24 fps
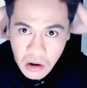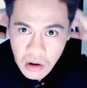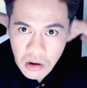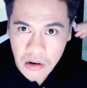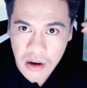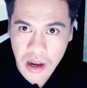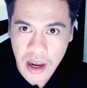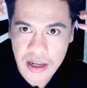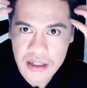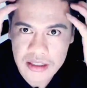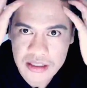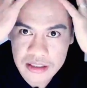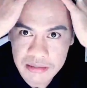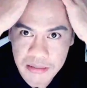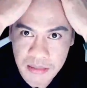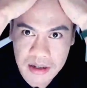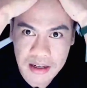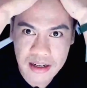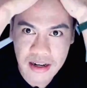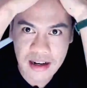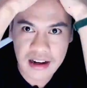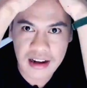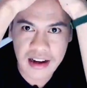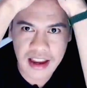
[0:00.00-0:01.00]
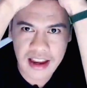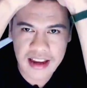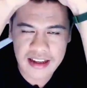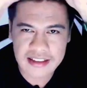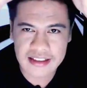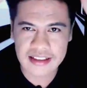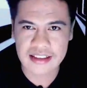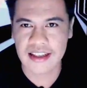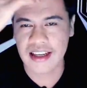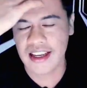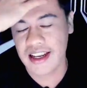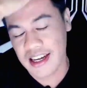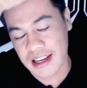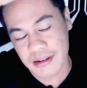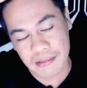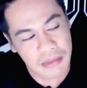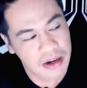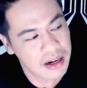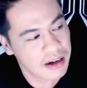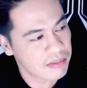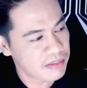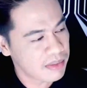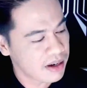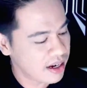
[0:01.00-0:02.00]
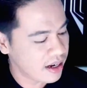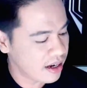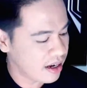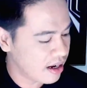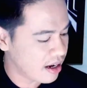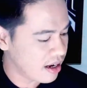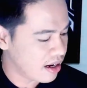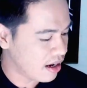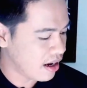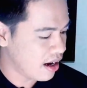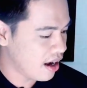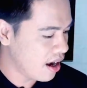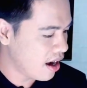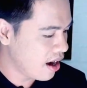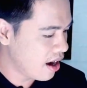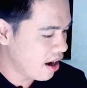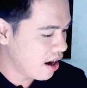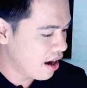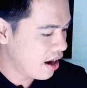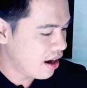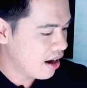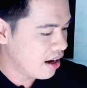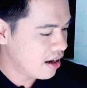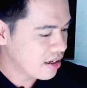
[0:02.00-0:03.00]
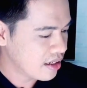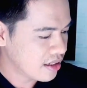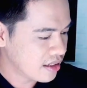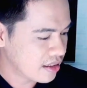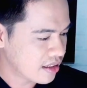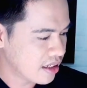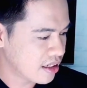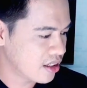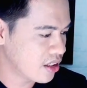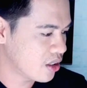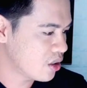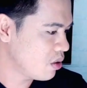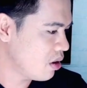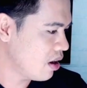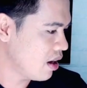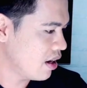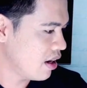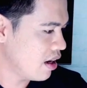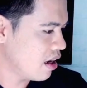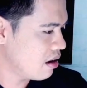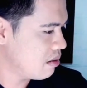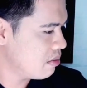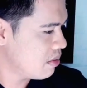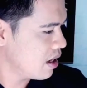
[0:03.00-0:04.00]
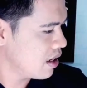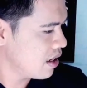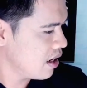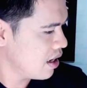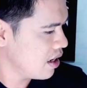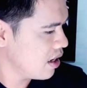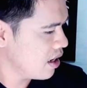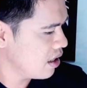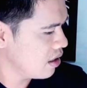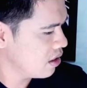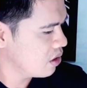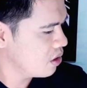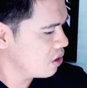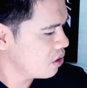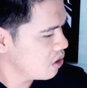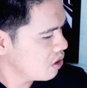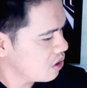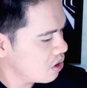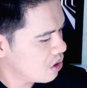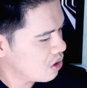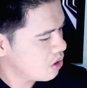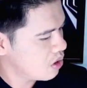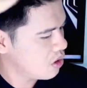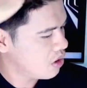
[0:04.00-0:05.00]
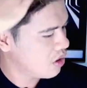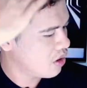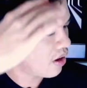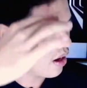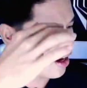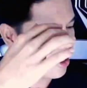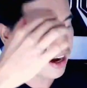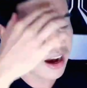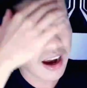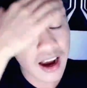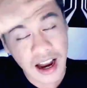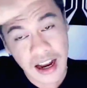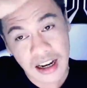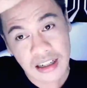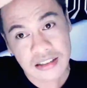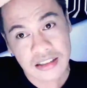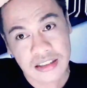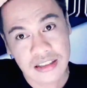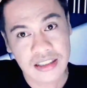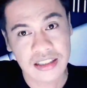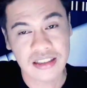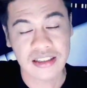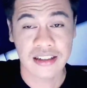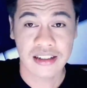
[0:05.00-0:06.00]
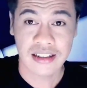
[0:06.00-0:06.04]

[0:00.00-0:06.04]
Oh guys, bener guys. Ini bener-bener sesuai namanya yaitu hard